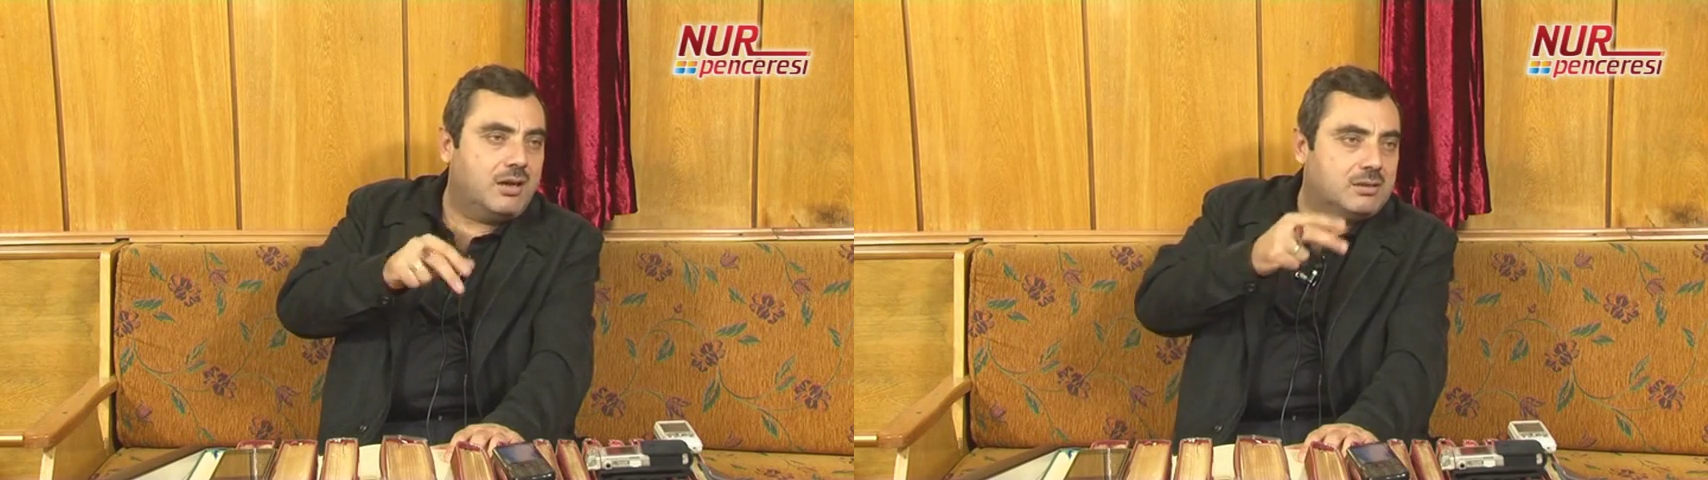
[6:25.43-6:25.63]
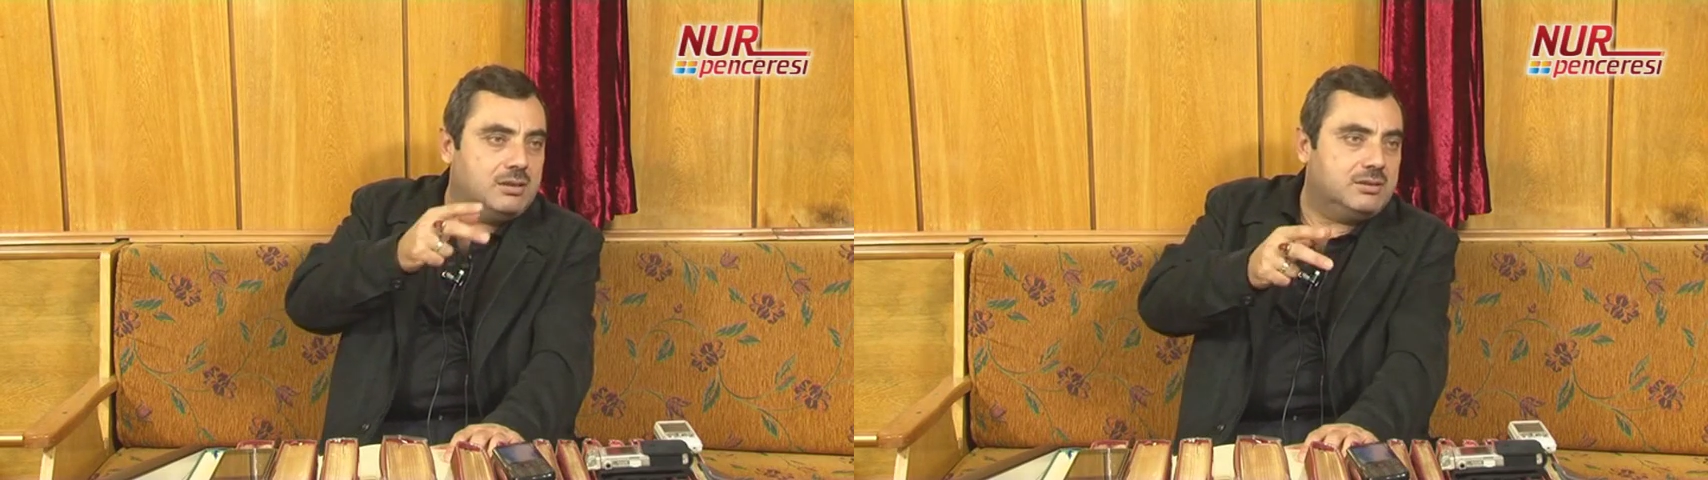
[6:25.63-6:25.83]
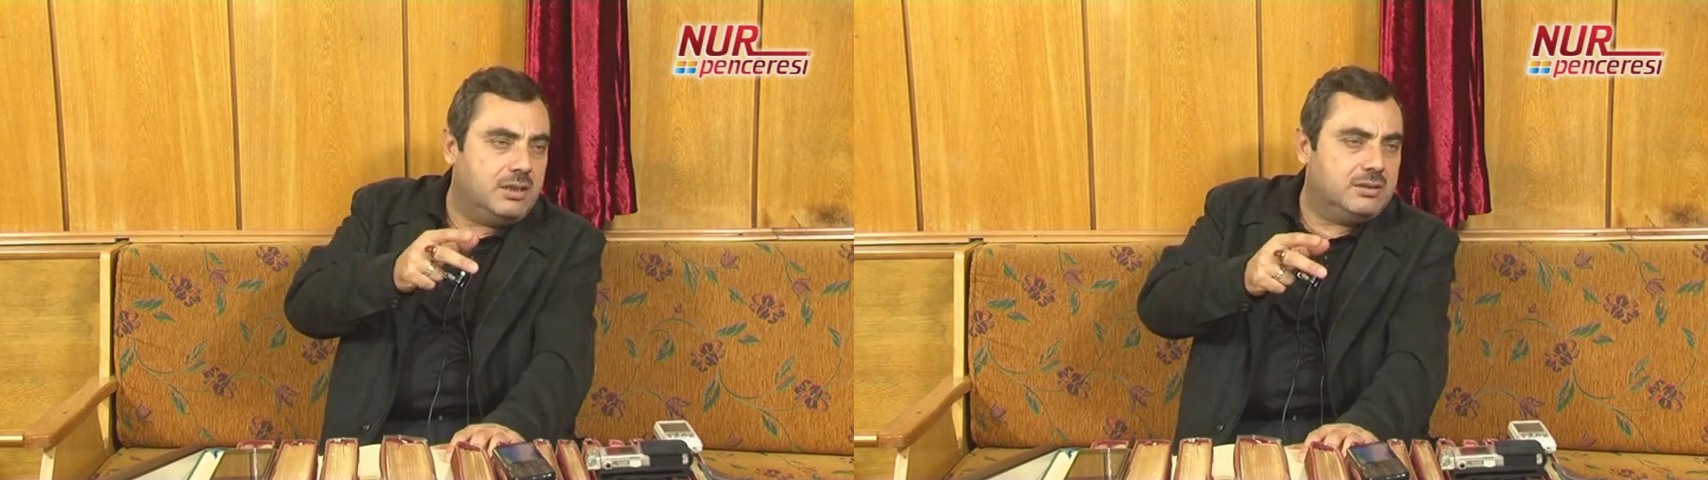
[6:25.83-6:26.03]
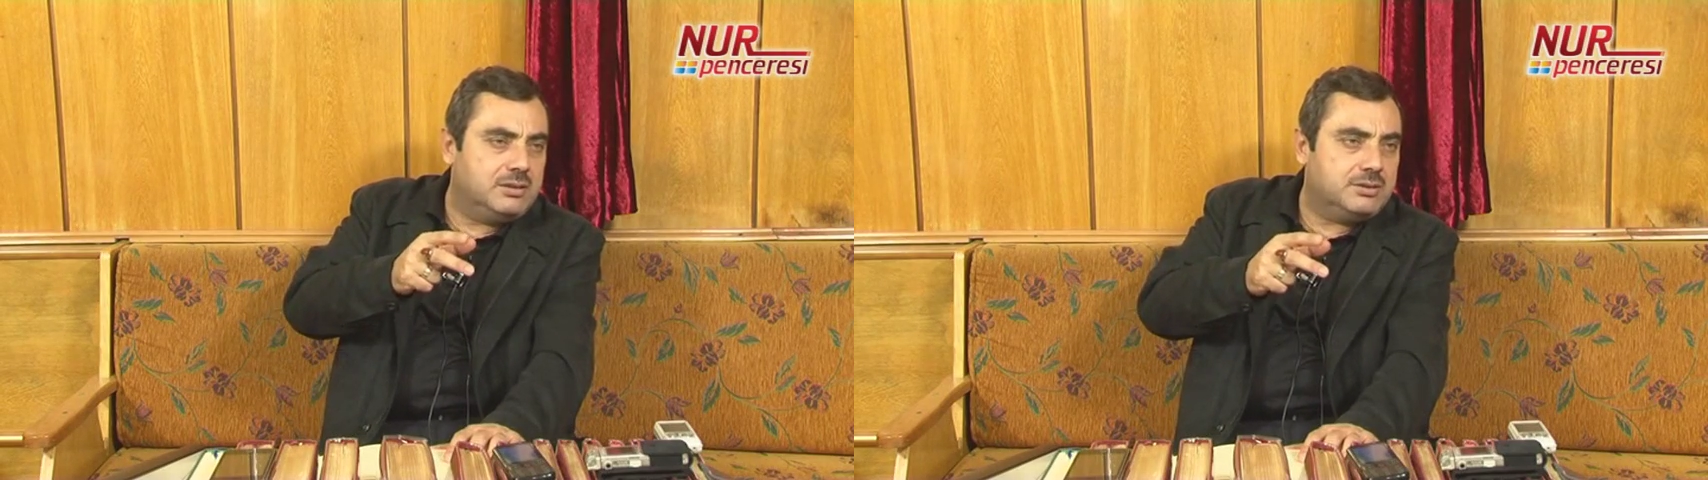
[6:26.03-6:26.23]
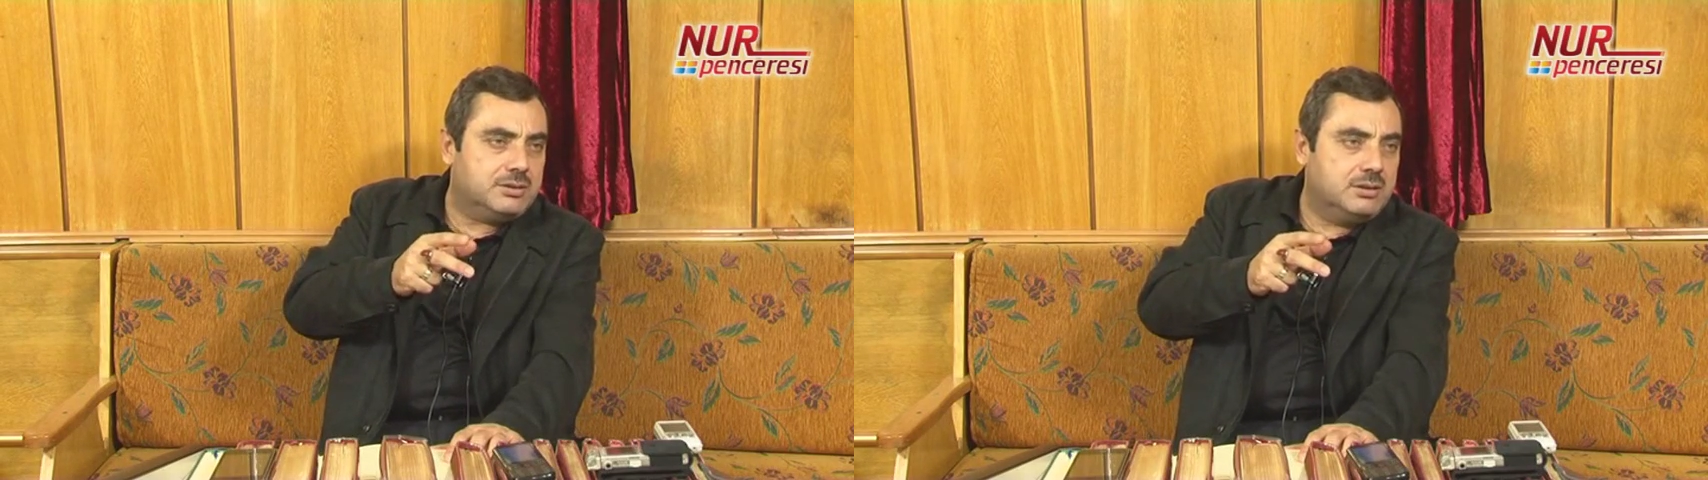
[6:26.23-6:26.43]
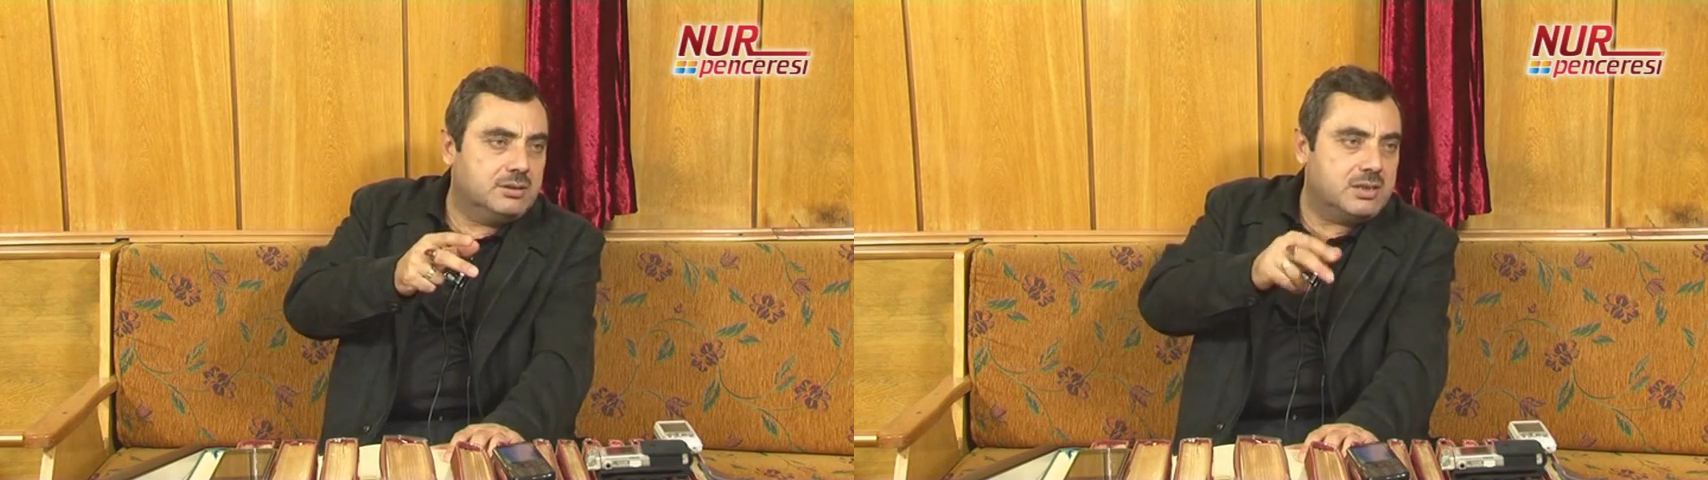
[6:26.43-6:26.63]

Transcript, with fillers: akli değildir,